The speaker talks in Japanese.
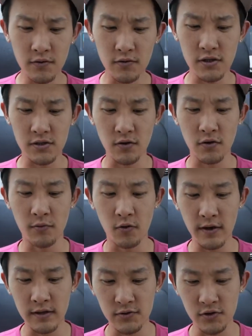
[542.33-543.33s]
同士の
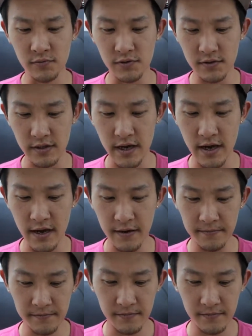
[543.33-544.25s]
望遠ズームって、